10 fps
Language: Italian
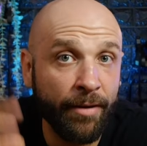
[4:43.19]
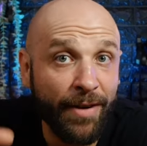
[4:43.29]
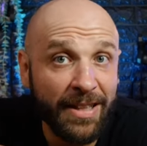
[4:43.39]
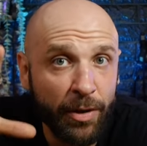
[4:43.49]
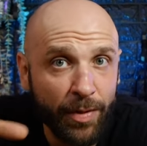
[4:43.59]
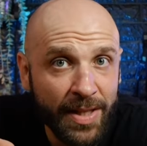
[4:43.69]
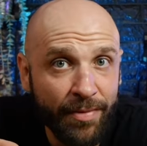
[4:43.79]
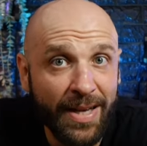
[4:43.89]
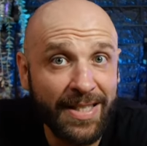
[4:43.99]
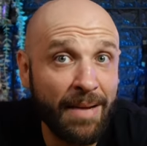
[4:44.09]
Infatti in questa
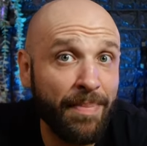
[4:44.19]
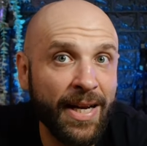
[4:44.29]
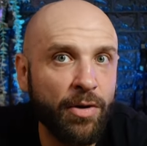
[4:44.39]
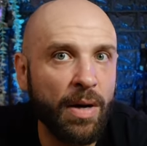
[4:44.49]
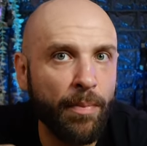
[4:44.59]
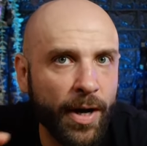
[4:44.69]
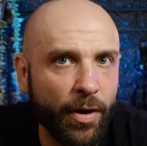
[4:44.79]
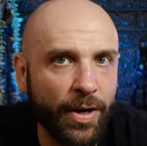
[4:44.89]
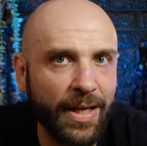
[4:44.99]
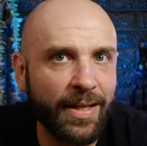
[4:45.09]
fase le pellicole
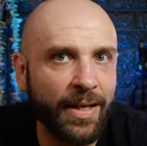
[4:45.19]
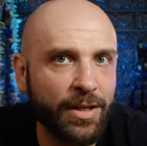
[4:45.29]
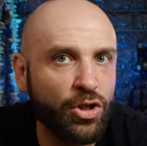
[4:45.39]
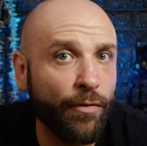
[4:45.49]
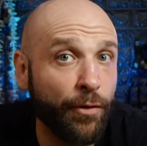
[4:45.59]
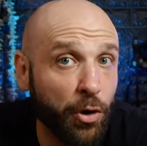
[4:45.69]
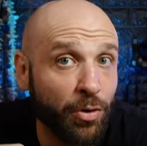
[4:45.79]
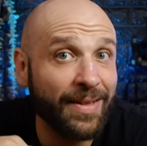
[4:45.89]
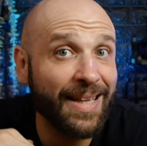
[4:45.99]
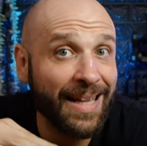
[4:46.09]
Polaroid
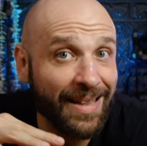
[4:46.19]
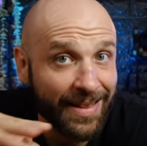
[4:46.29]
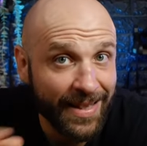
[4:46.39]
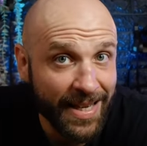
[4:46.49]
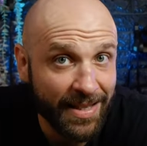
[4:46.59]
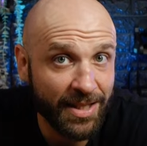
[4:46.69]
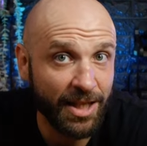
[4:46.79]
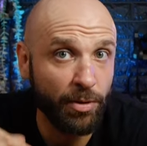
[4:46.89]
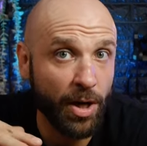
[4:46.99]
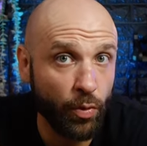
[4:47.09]
soffrono
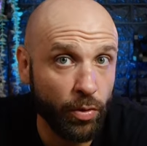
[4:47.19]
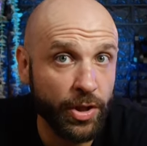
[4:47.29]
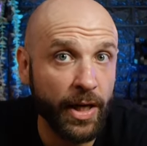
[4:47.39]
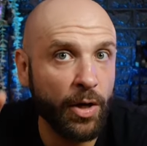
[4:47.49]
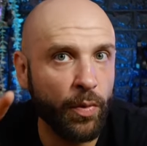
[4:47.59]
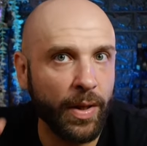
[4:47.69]
tantissimo la luce e